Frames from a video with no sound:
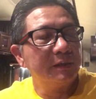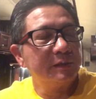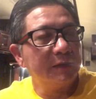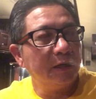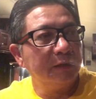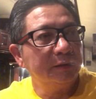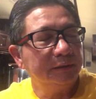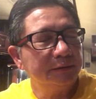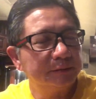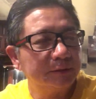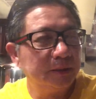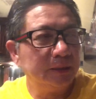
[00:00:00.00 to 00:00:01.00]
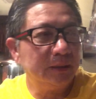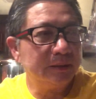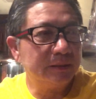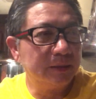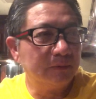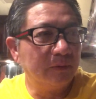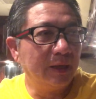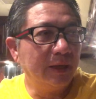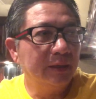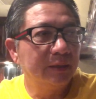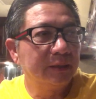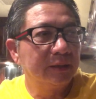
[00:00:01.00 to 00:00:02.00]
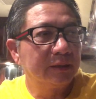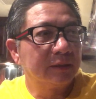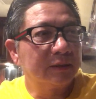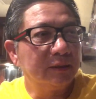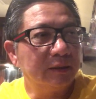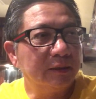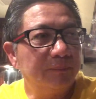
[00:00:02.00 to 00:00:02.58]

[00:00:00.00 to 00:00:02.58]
chở thì sẽ qua đó